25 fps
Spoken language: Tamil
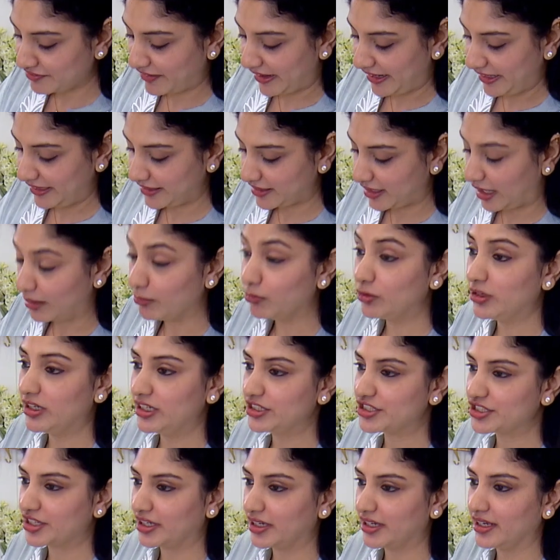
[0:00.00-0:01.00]
ஒயிட்
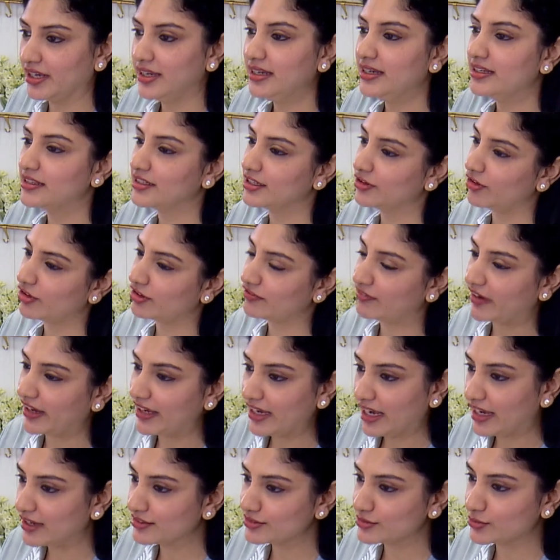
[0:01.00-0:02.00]
கபுலே சென்னை இதை நான் ஒரு
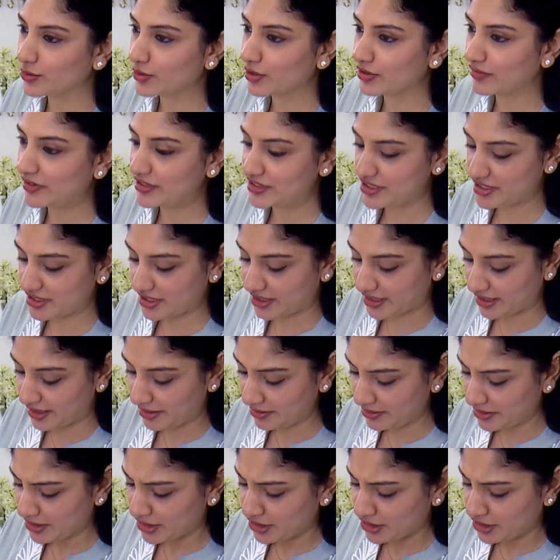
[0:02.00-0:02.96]
ஃபைவ் ஹவர்ஸ் ஊற வச்சுருக்கேன்